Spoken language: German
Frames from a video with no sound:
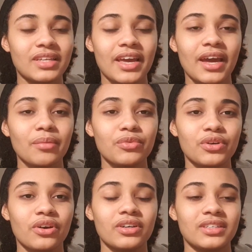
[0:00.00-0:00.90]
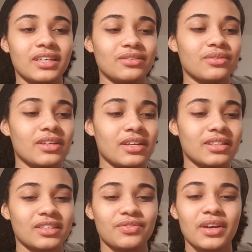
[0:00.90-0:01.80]
der Herr möge euch, also,
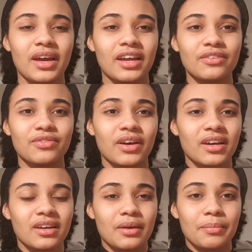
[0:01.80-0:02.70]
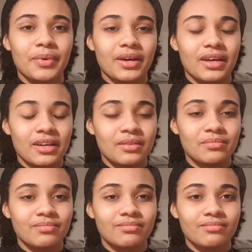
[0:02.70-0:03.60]
dass wir einfach ähm,
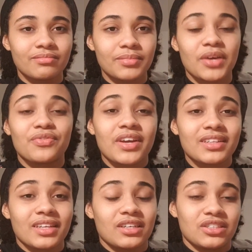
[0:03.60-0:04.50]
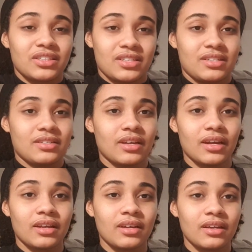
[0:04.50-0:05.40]
perfekt dastehen.
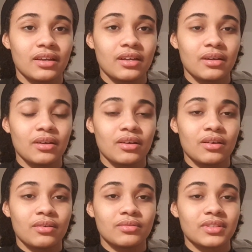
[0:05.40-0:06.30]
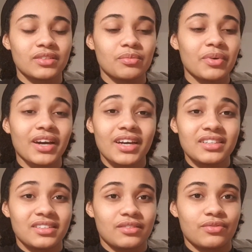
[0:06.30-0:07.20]
Dass wir
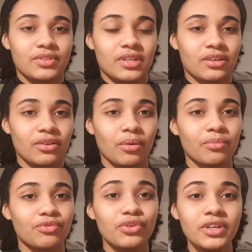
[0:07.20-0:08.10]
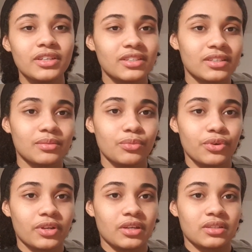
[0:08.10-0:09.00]
bereit sind für sein Kommen. Für ihn ist es
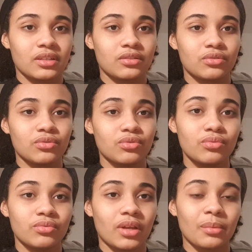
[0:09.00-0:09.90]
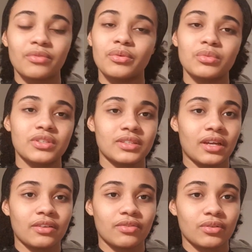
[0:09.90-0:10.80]
möglich, das zu tun, aber wir müssen
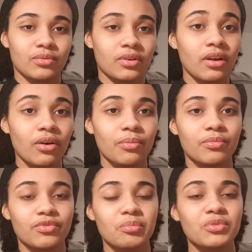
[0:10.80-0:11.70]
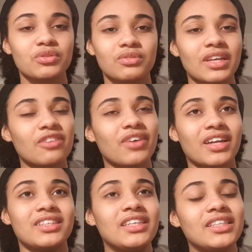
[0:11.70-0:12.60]
einfach nur glauben. Wir müssen uns einfach
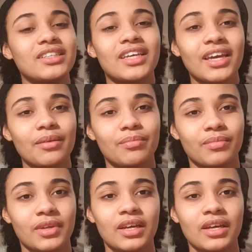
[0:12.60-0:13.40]
an ihn geben,